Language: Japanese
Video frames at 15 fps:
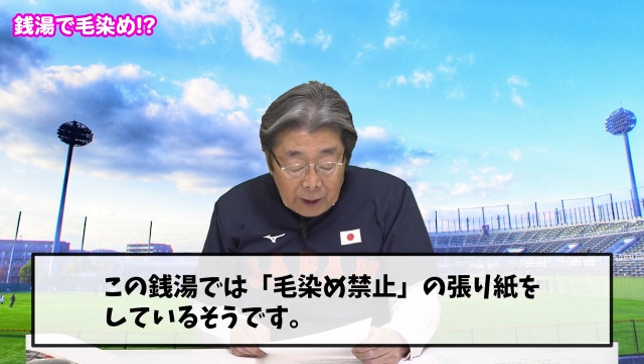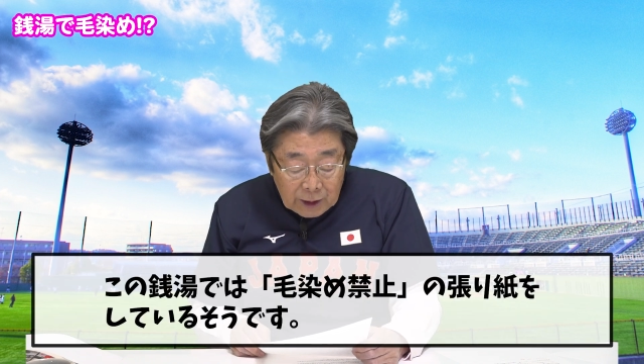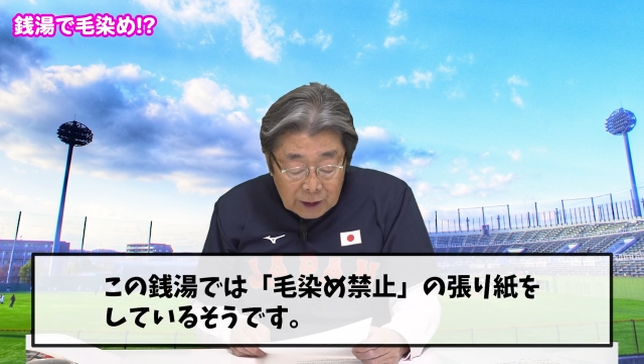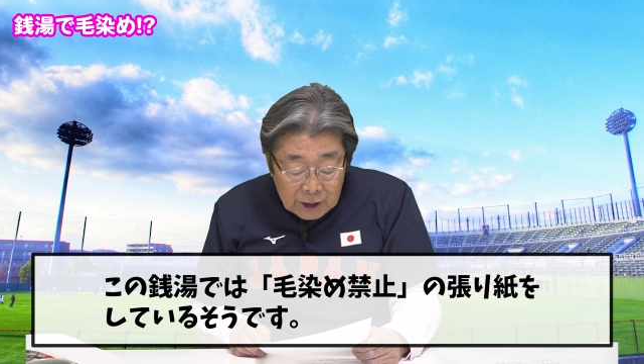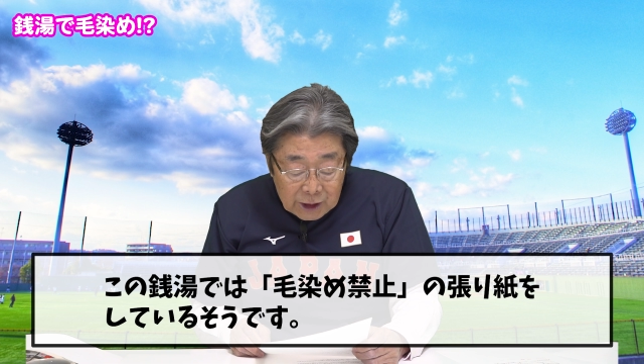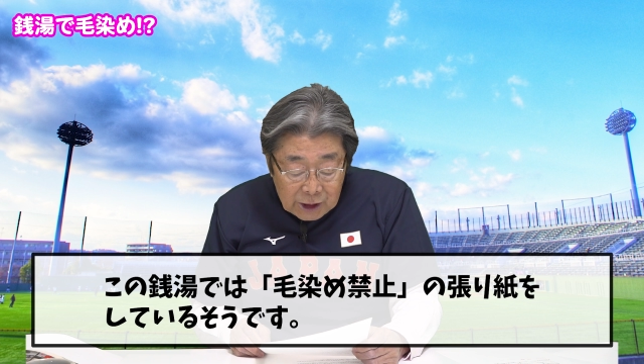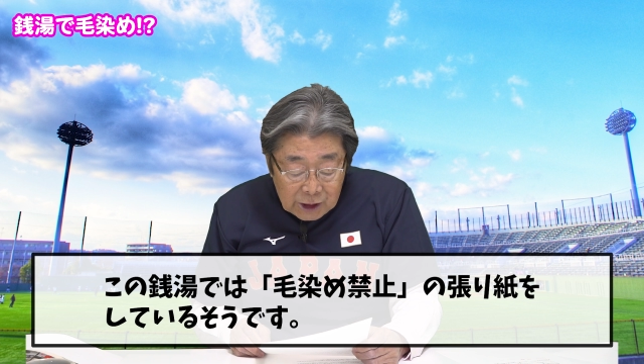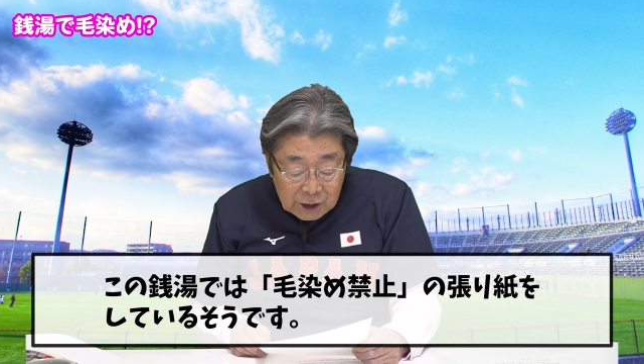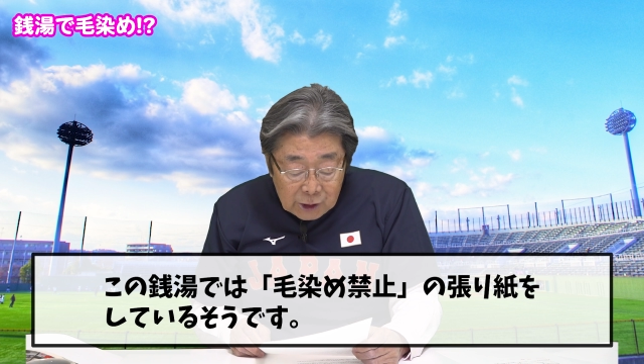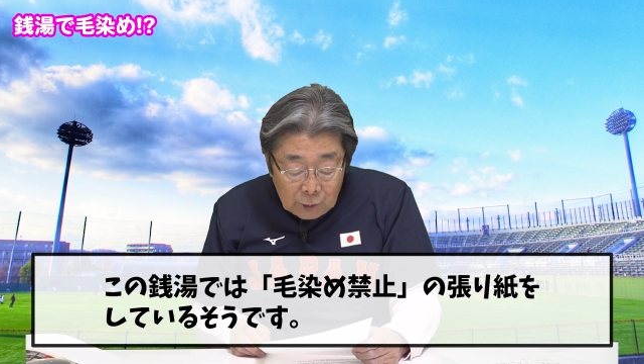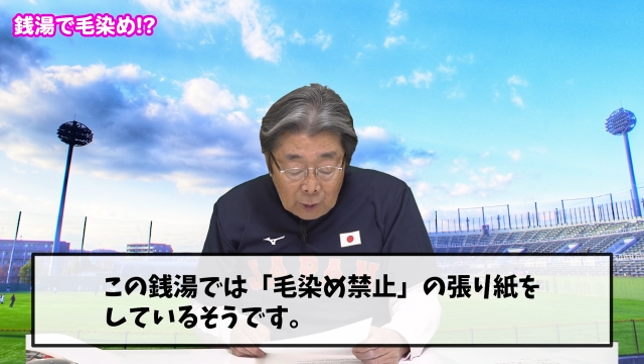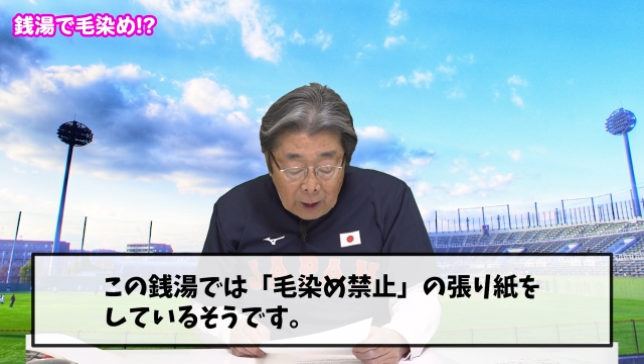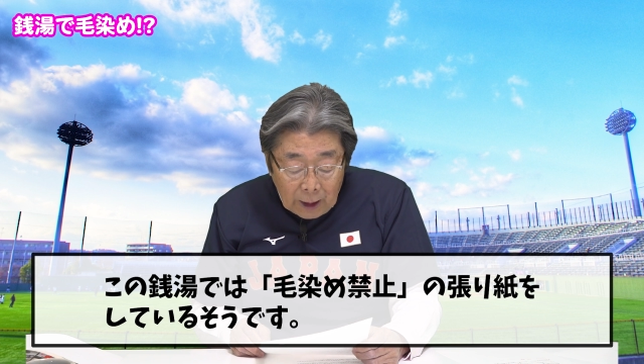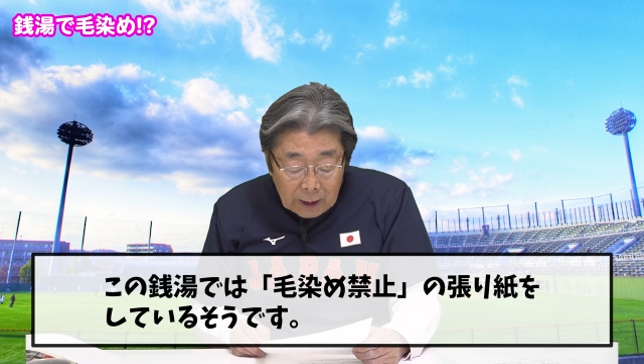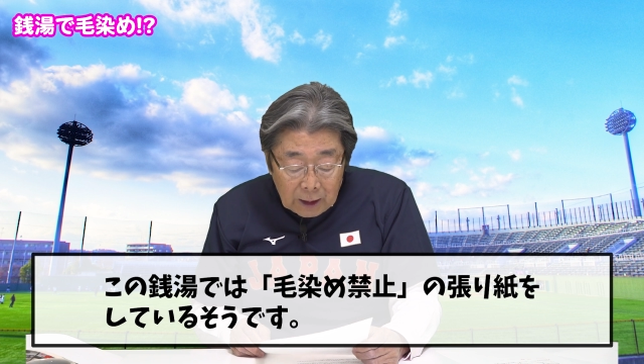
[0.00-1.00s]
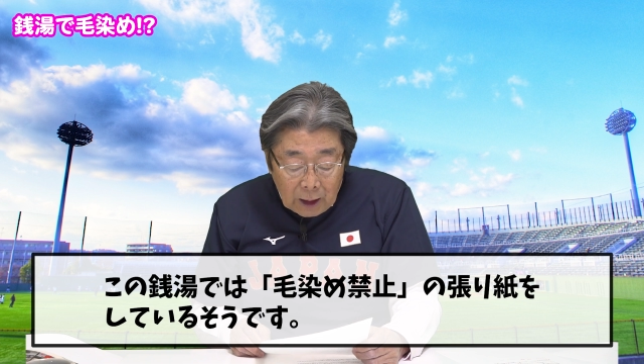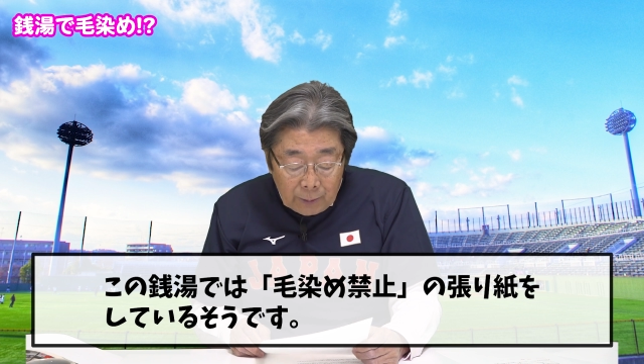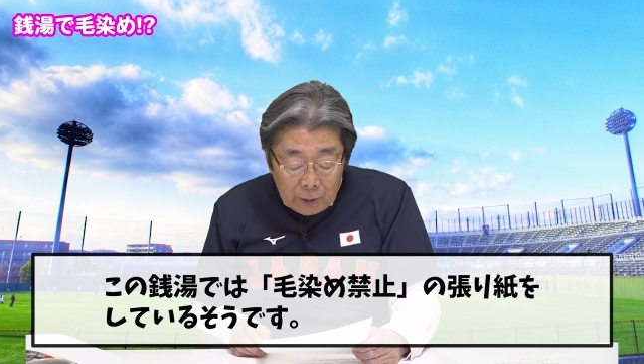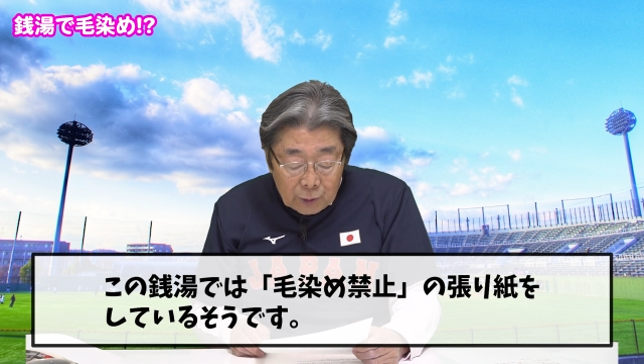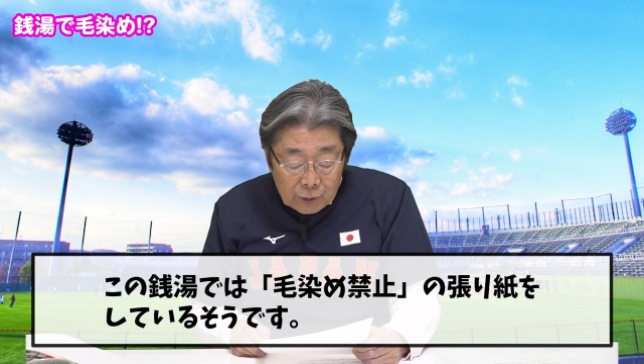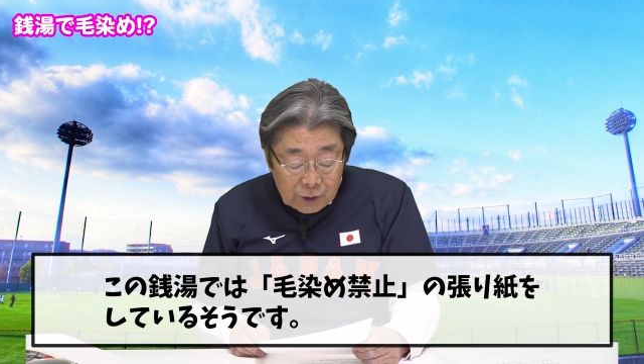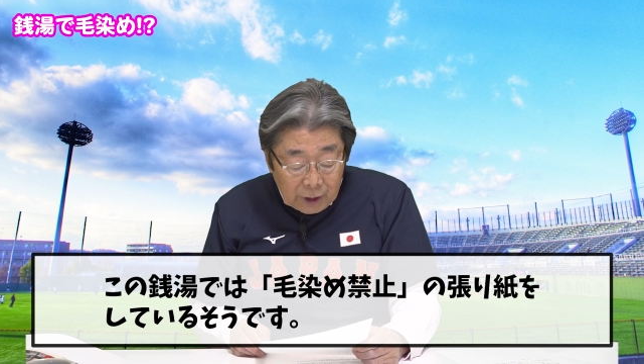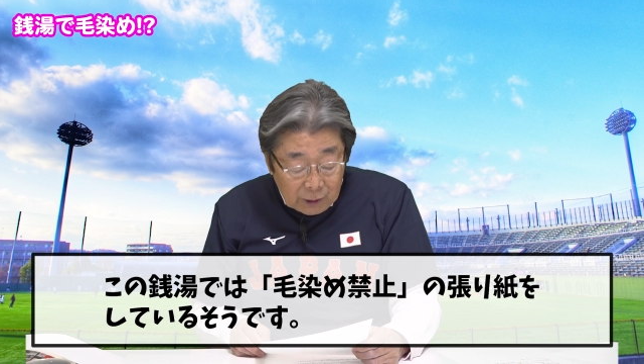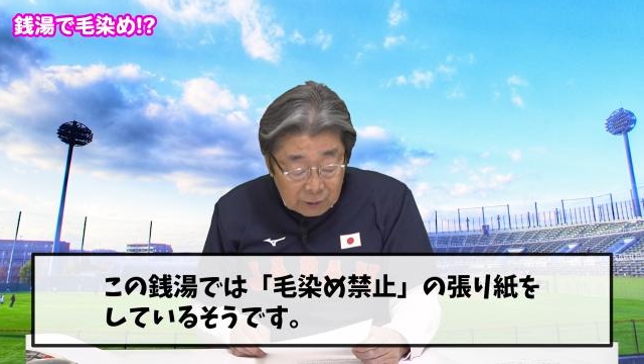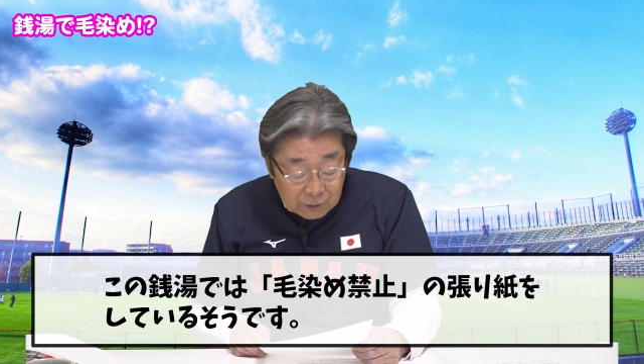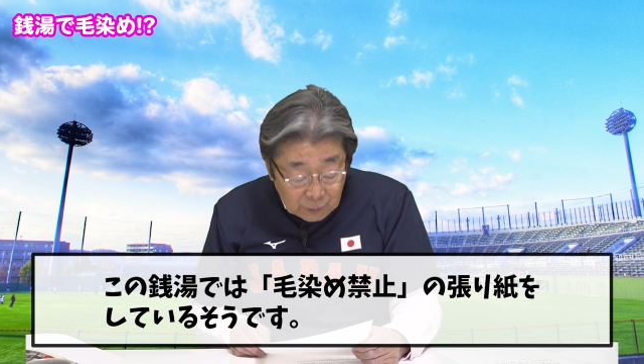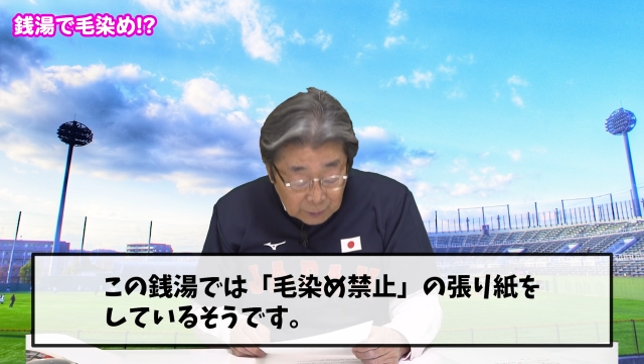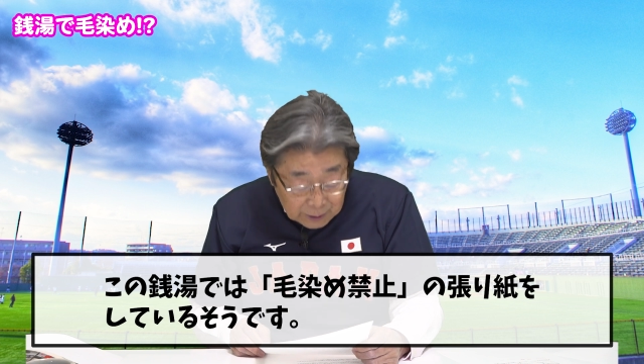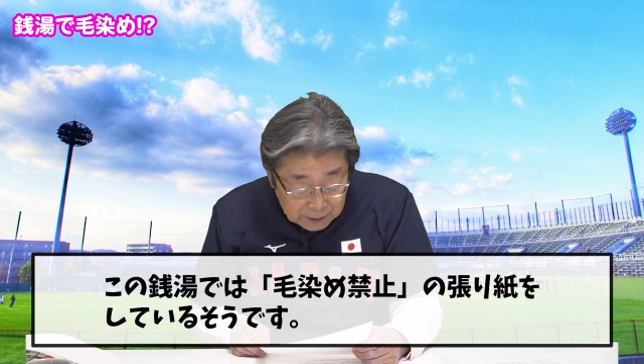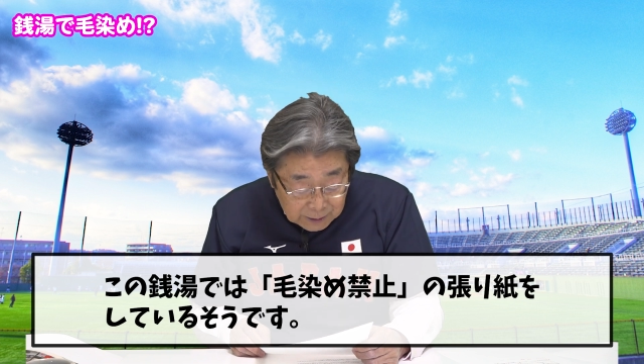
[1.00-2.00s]
め禁止の張り紙をしている
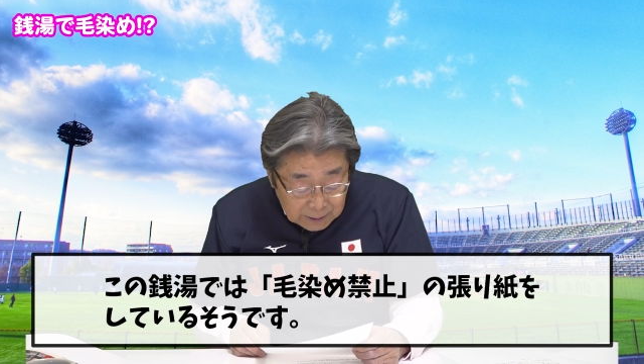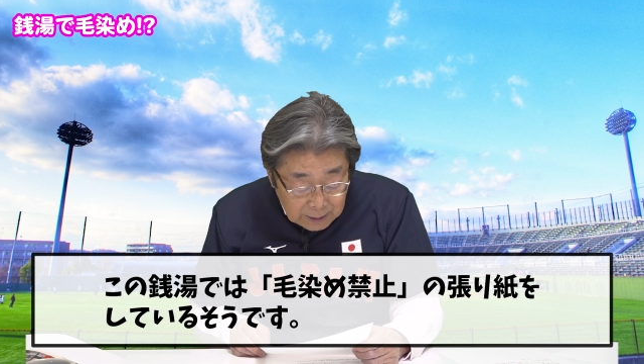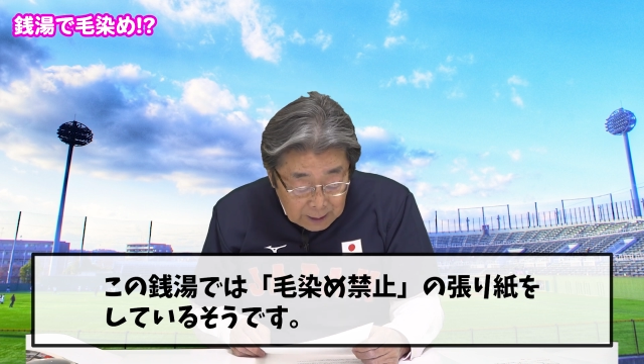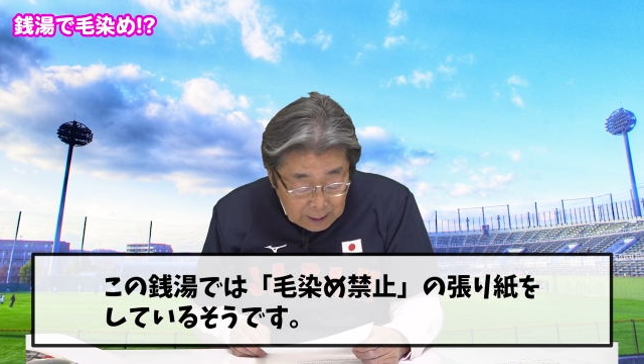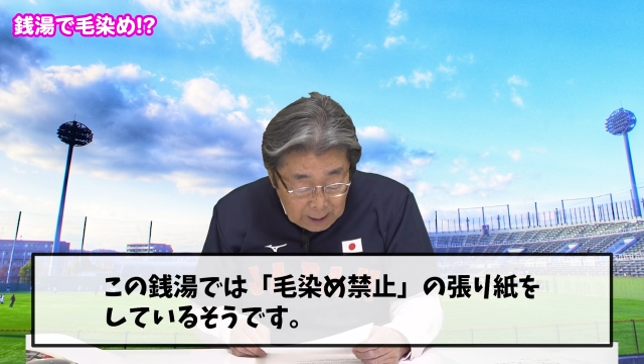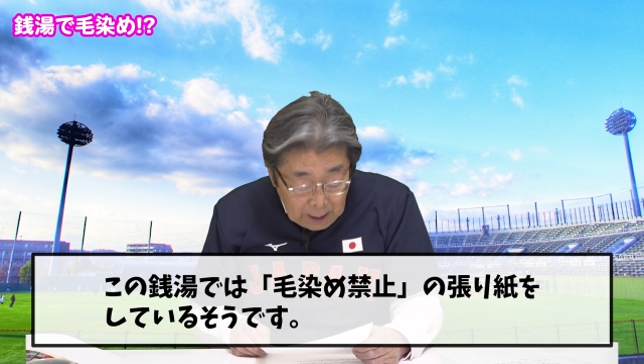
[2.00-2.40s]
そうです。